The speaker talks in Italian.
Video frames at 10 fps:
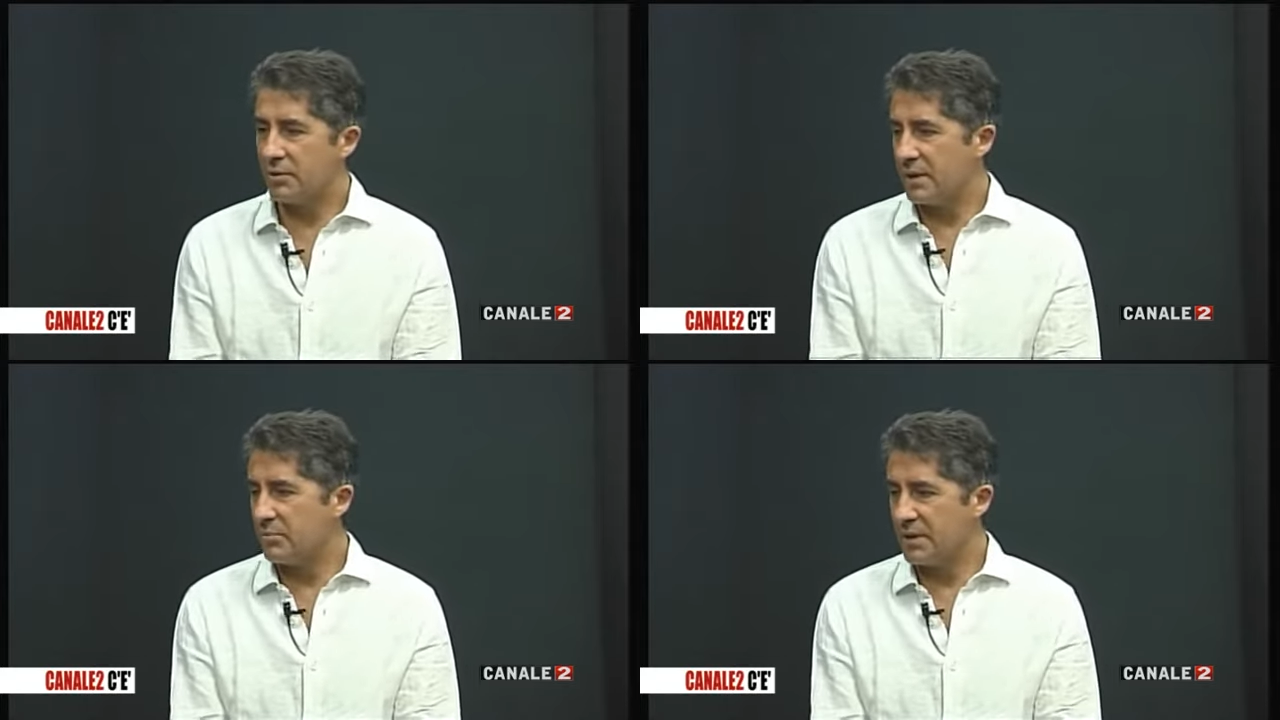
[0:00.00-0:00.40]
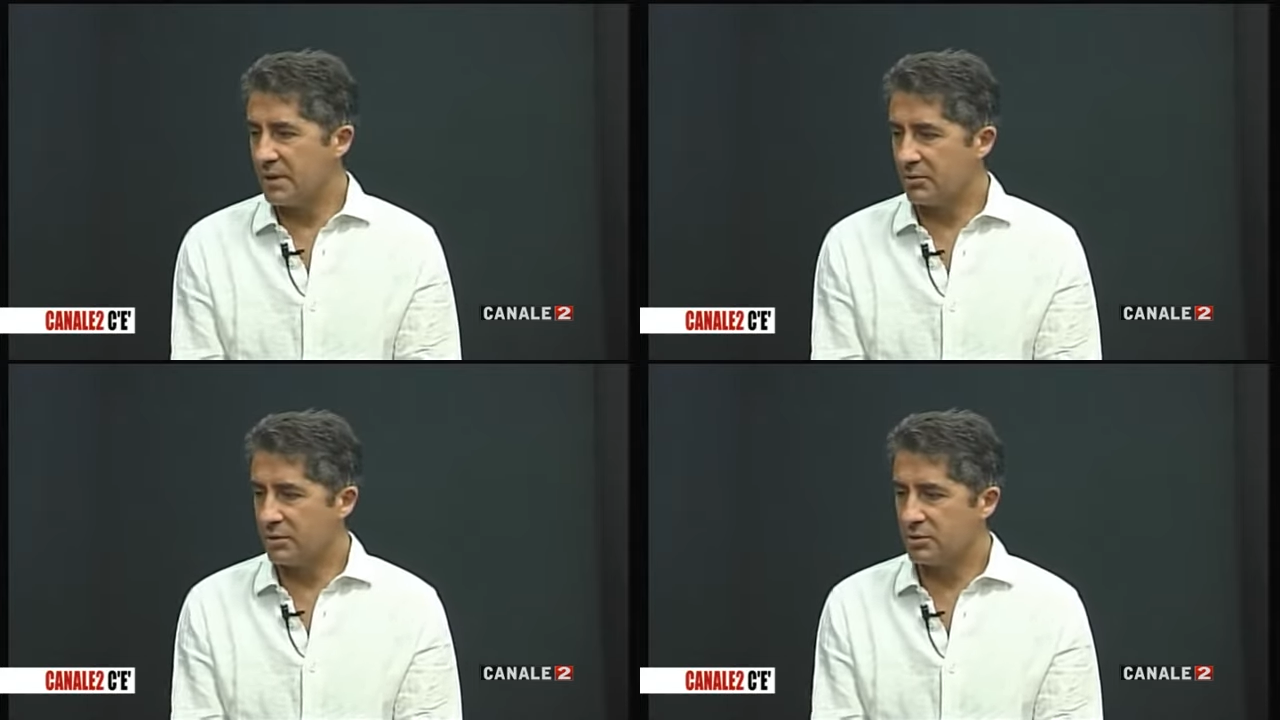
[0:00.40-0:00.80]
ebbene
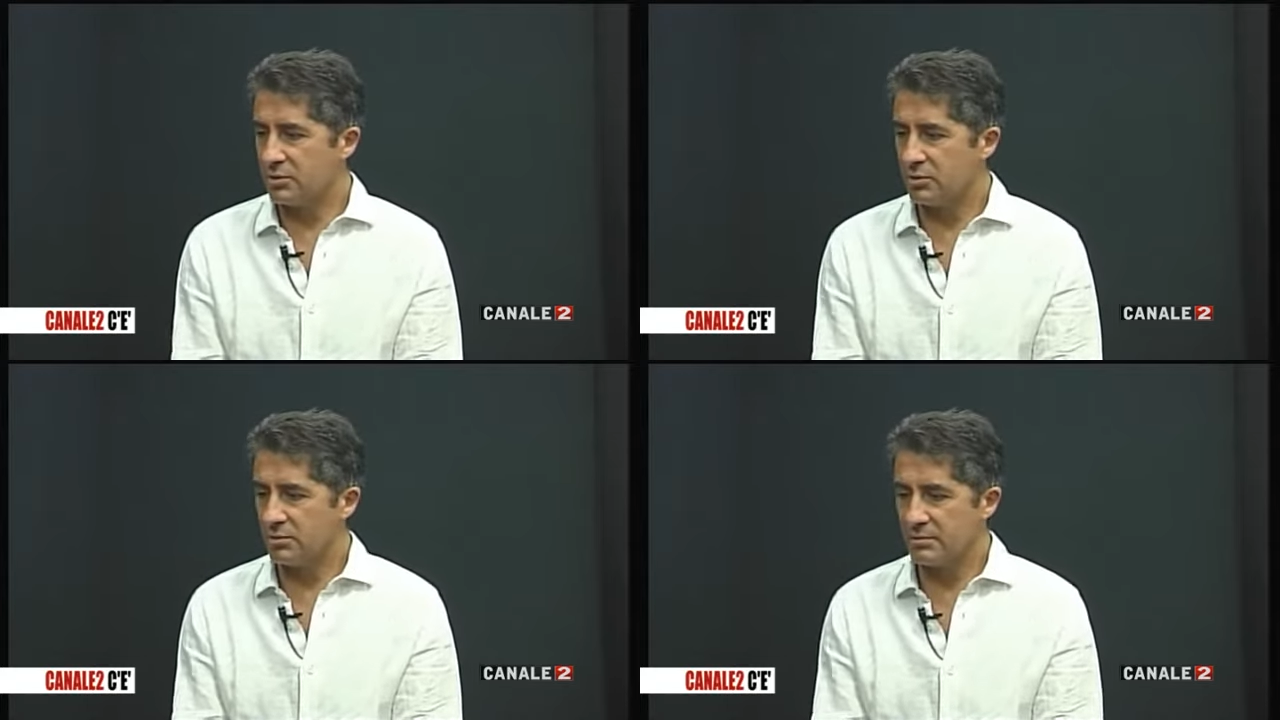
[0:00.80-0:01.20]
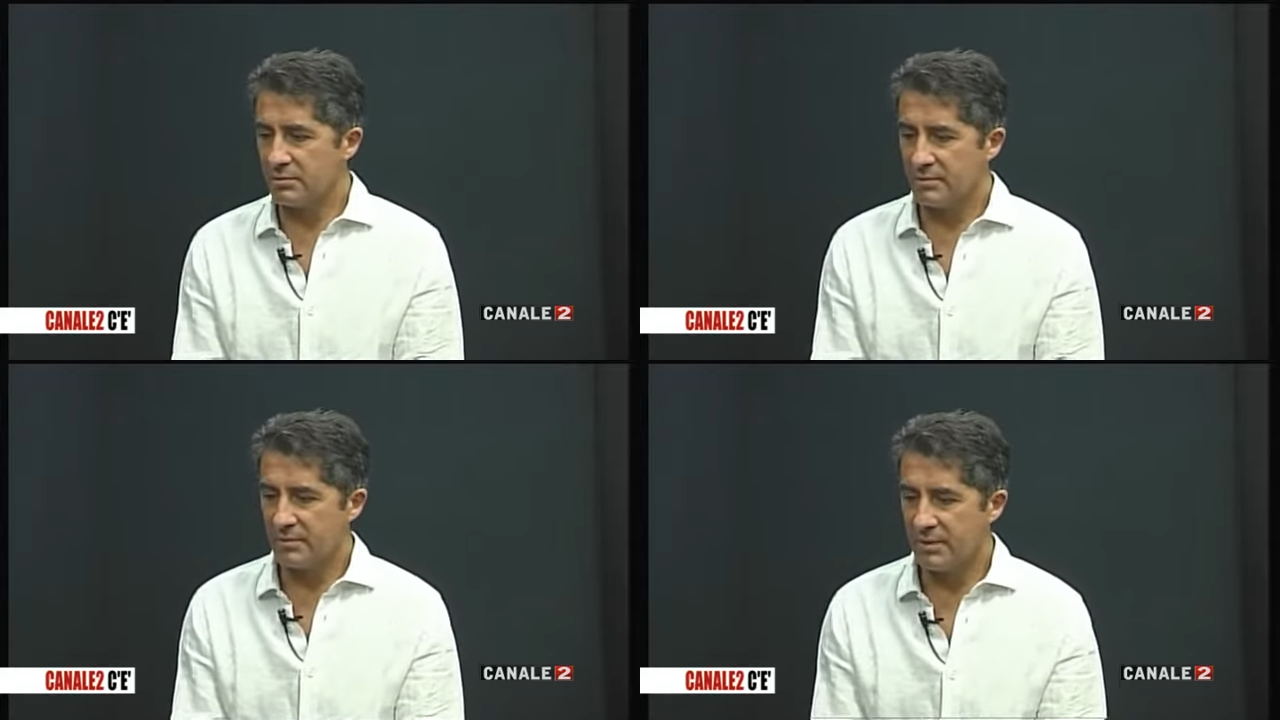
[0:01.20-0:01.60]
questo
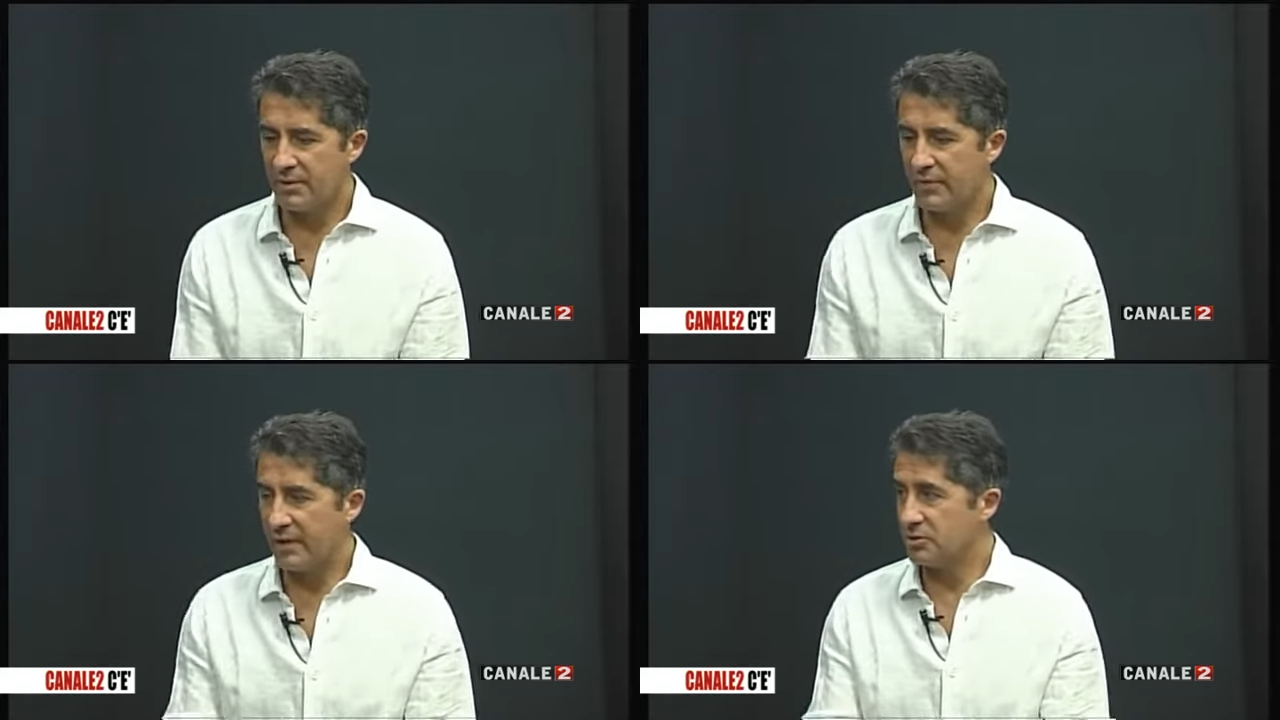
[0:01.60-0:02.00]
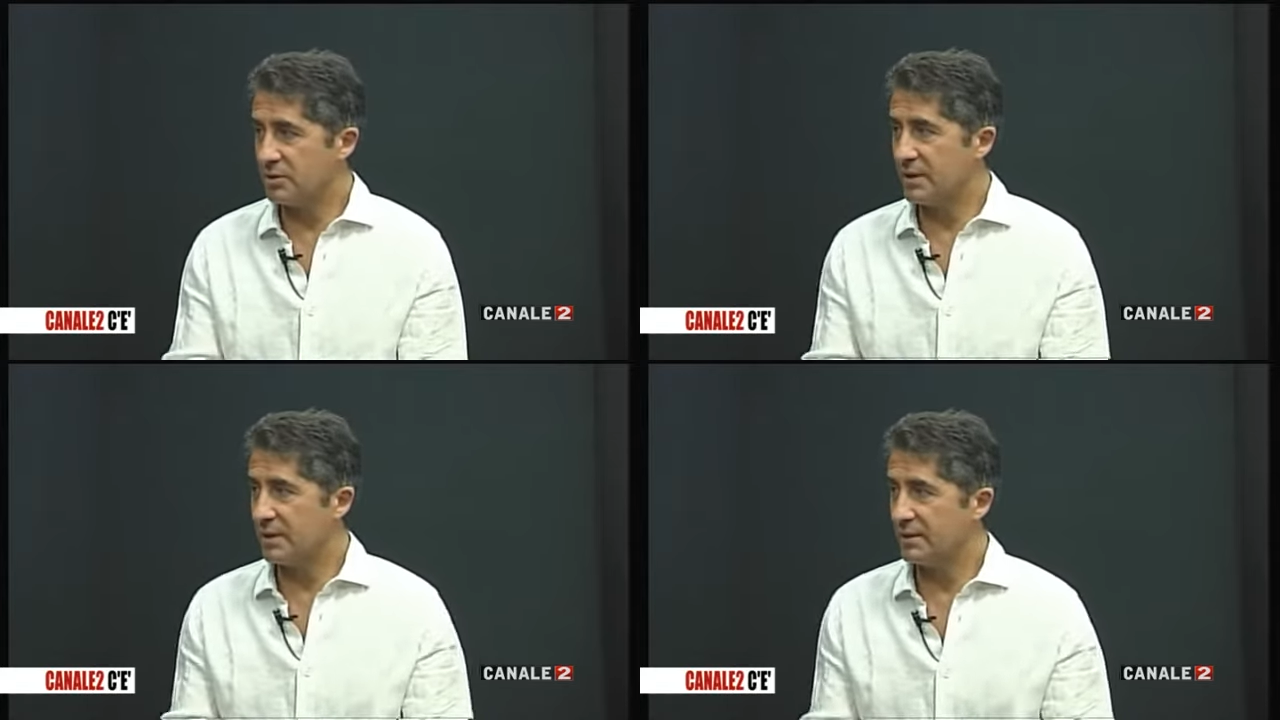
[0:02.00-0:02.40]
è
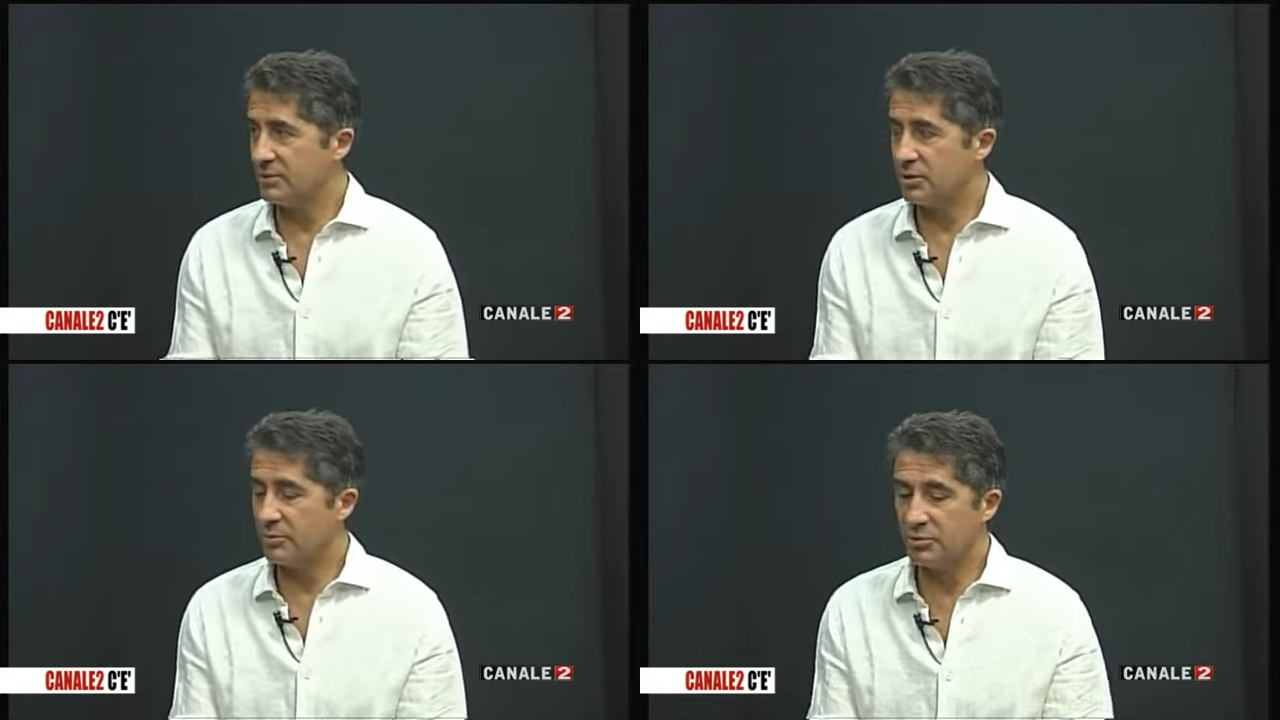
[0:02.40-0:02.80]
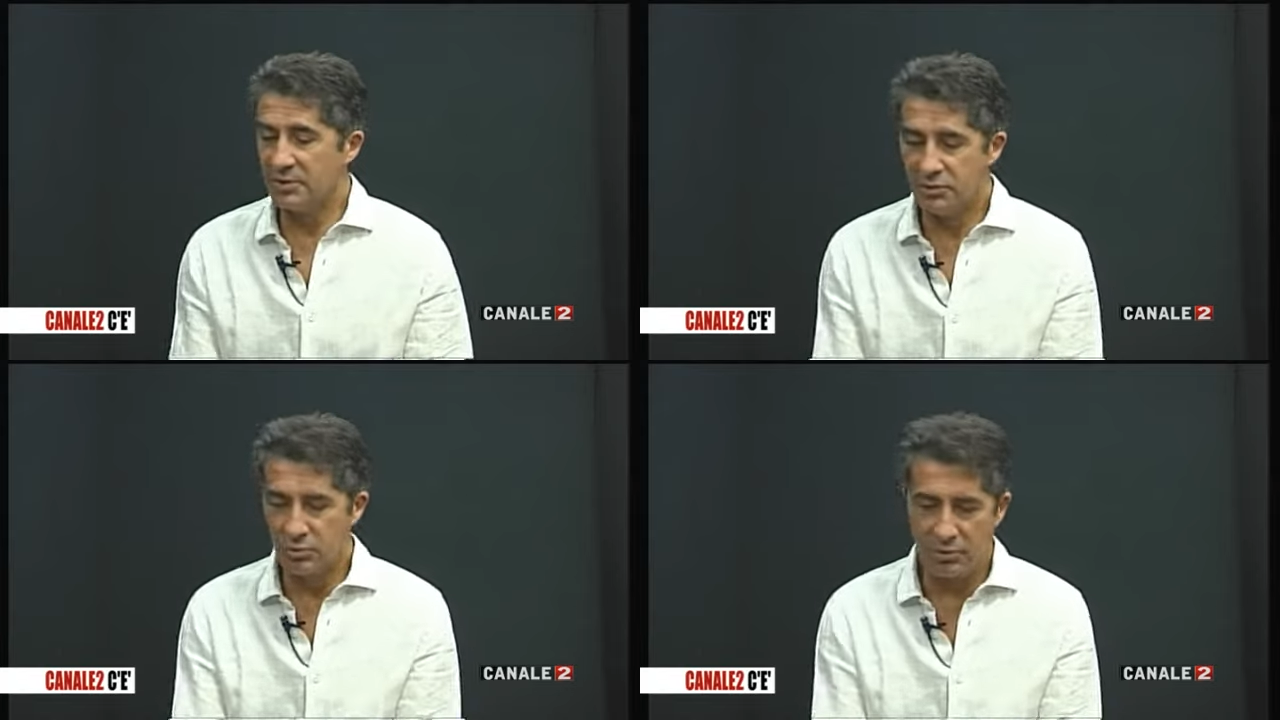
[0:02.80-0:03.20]
facile diciamo,
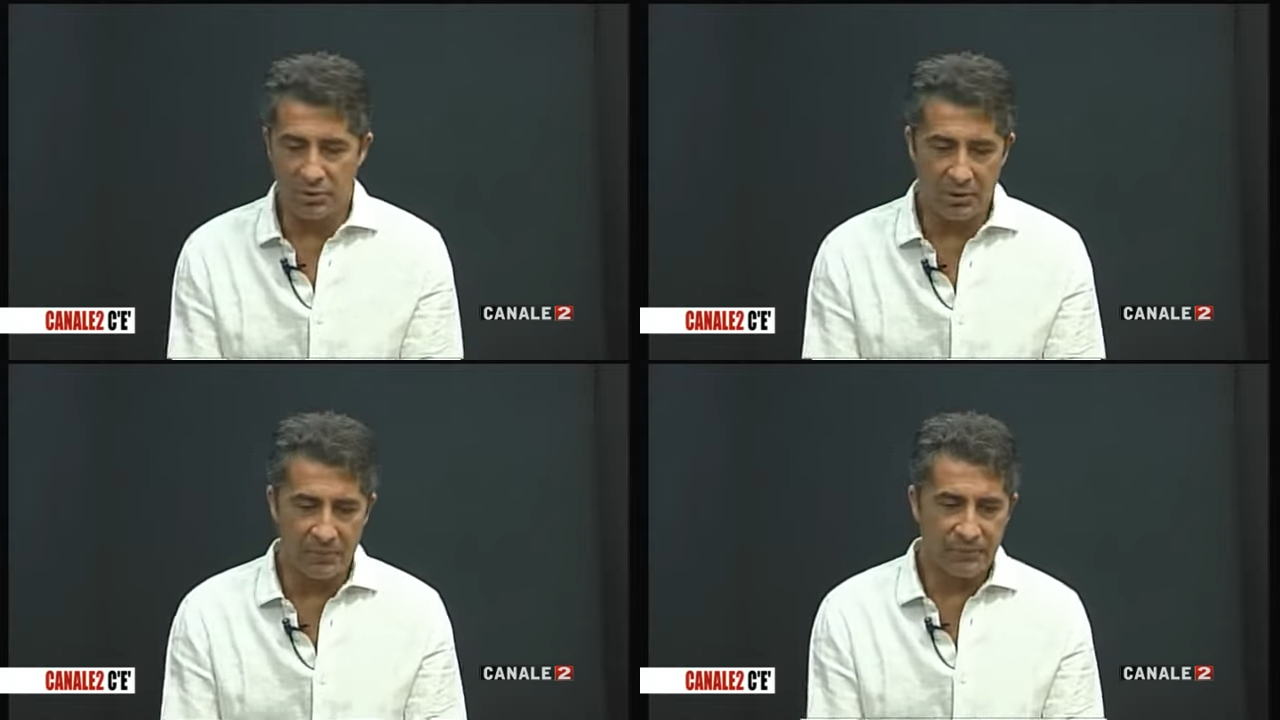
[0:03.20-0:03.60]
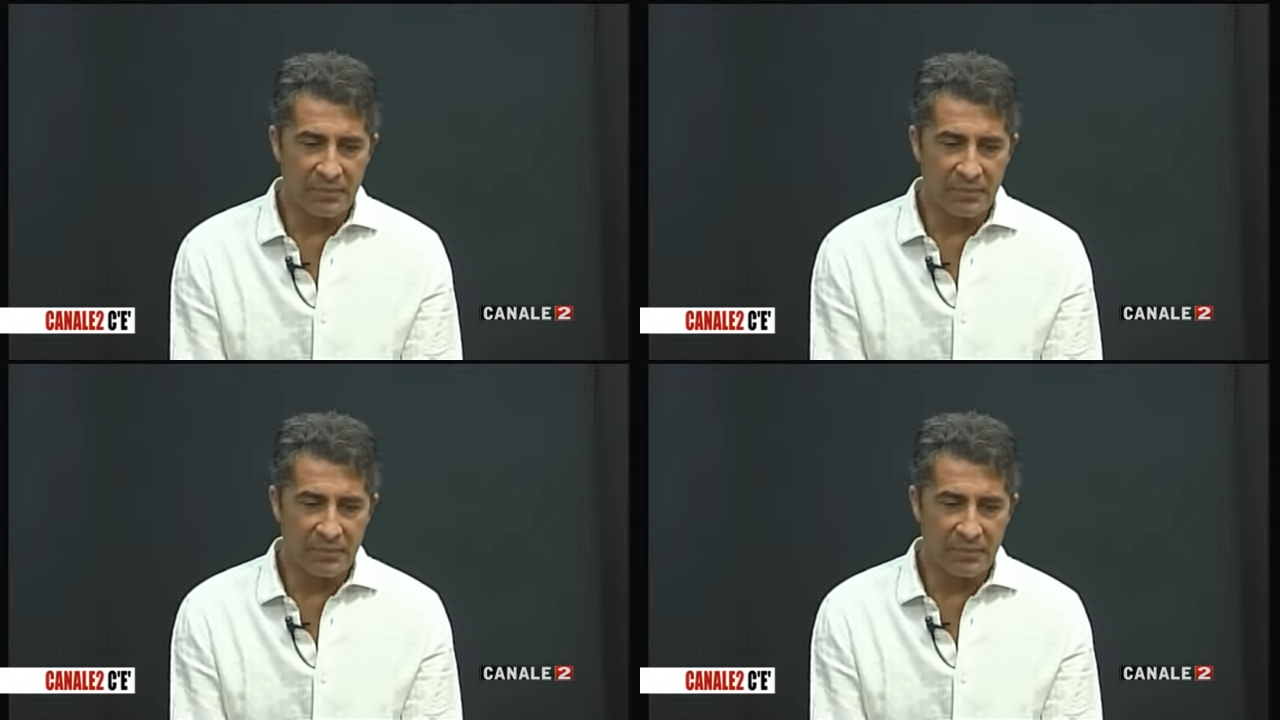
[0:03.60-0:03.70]
dedurlo,